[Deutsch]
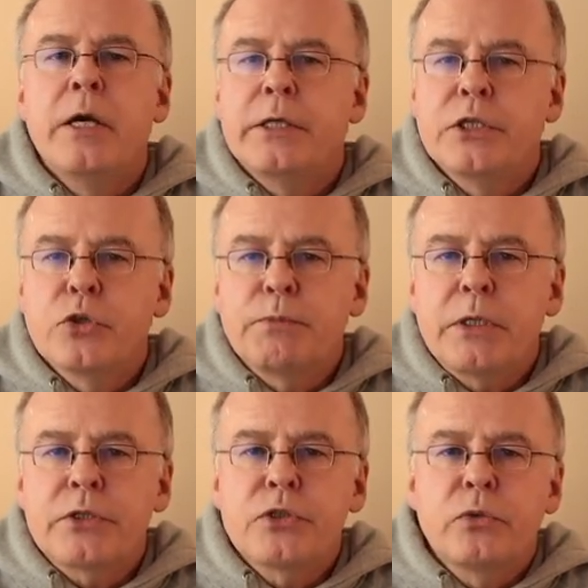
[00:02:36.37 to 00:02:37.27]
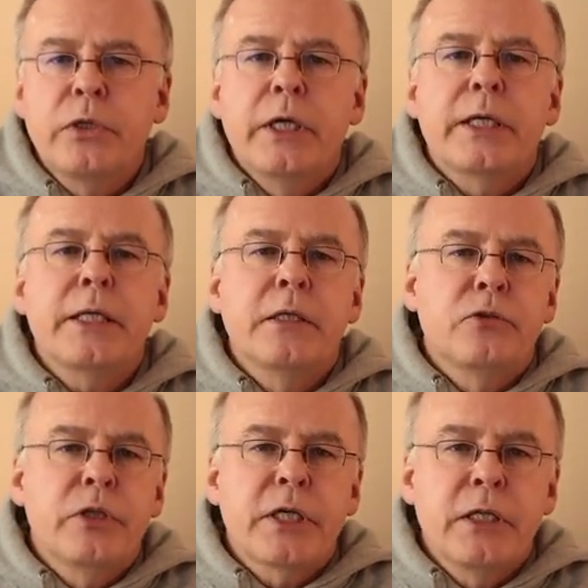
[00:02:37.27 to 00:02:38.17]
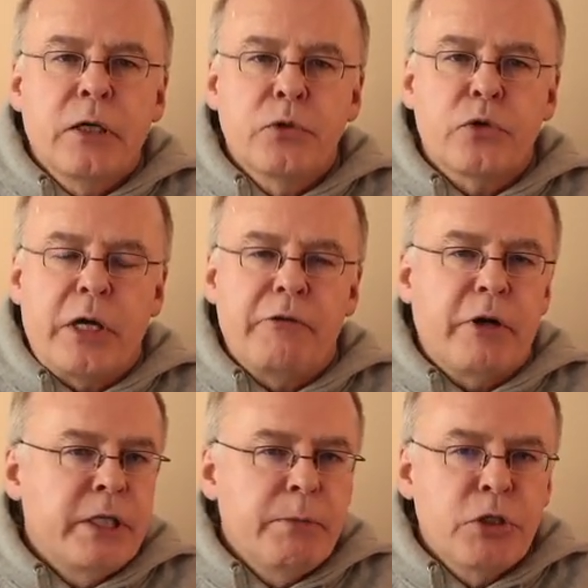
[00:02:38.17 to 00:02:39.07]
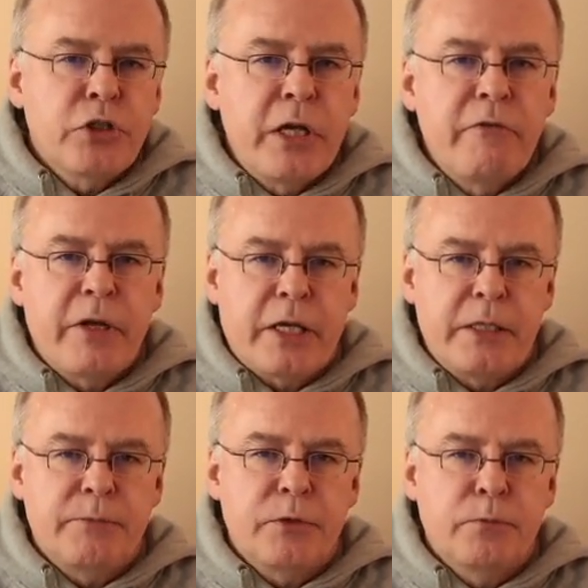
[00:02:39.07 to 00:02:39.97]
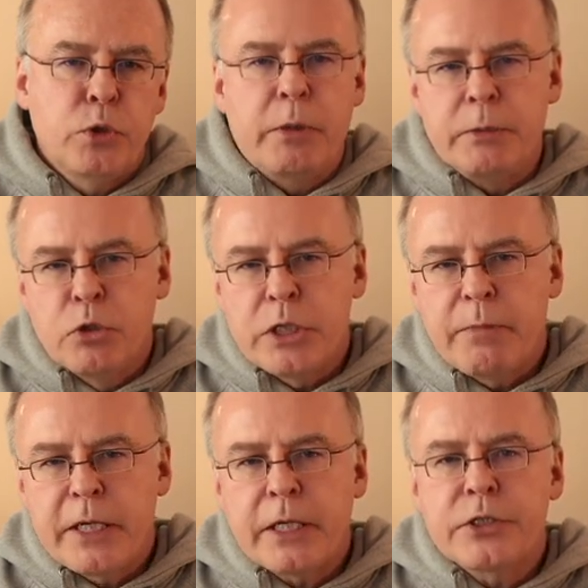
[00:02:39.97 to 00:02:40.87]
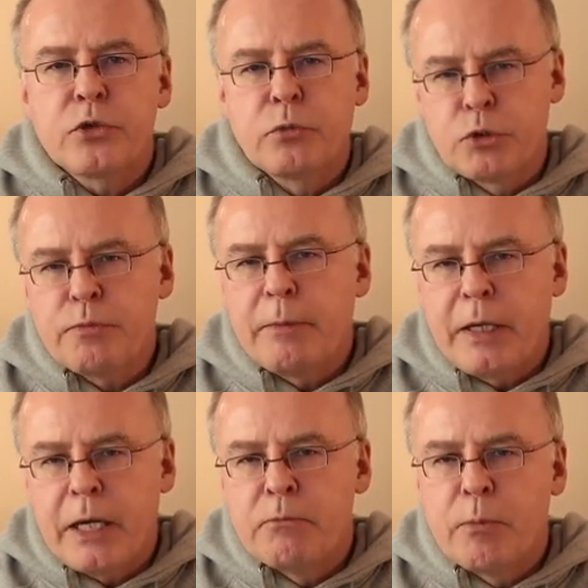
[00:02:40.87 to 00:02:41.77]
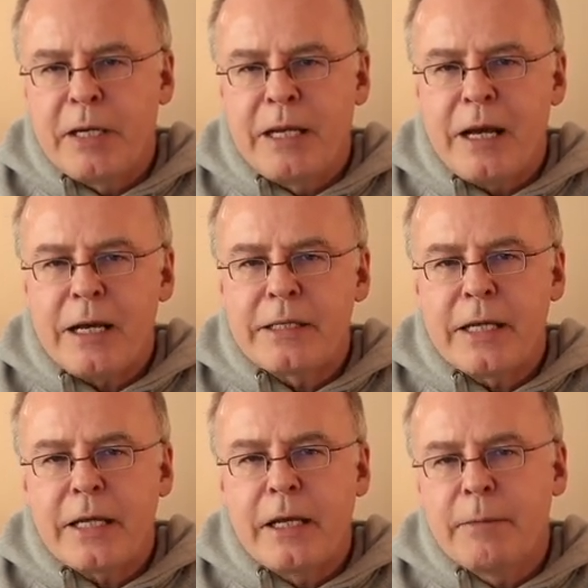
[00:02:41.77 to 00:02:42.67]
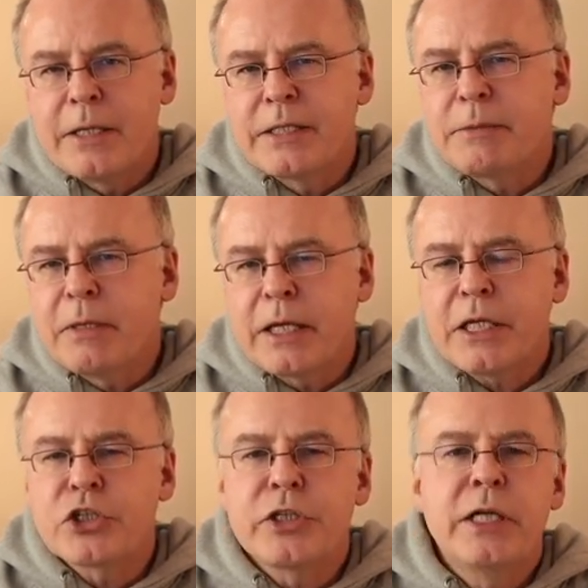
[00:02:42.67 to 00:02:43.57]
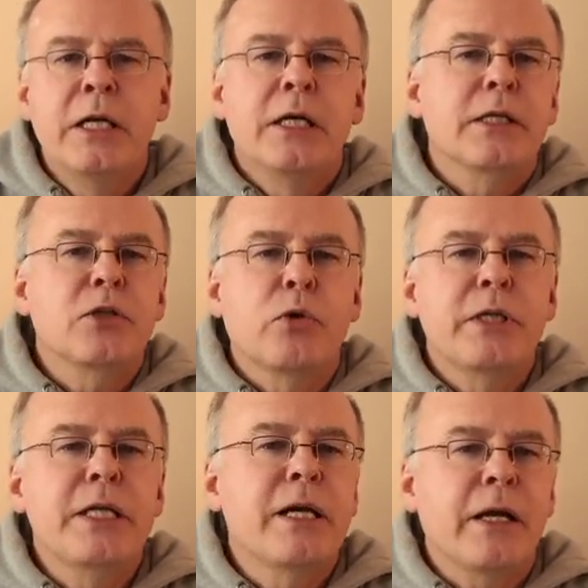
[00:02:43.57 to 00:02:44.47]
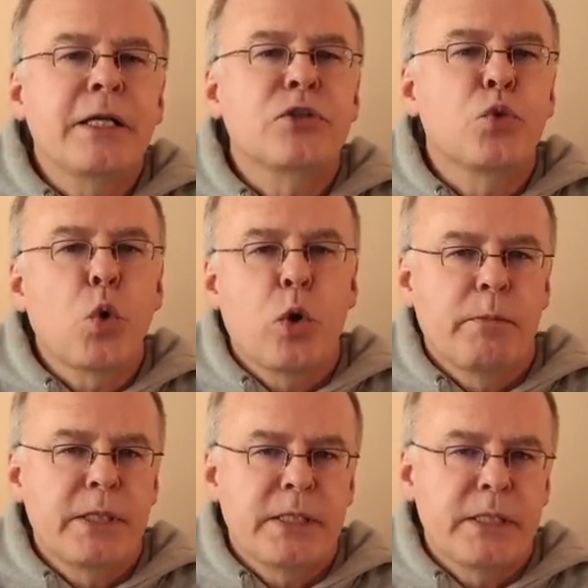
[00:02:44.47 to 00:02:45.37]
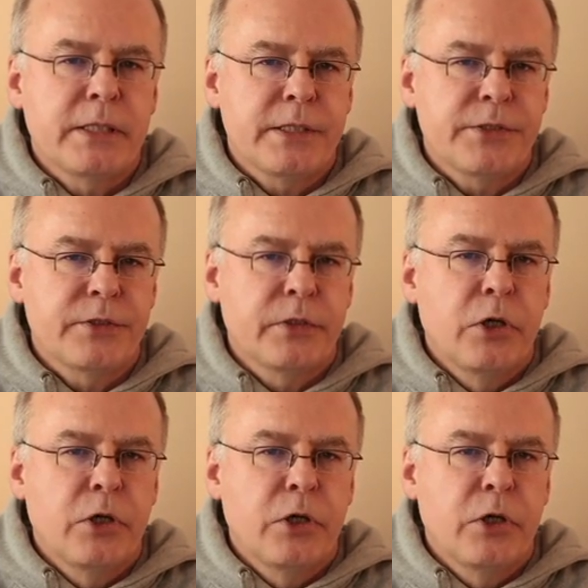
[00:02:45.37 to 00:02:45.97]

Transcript: Die Subtraktion geht natürlich genauso einfach, indem man Steine wegnimmt. Über die Multiplikation muss man mal einen Moment nachdenken, aber dann sieht man recht schnell, dass auch die gar nicht so kompliziert ist.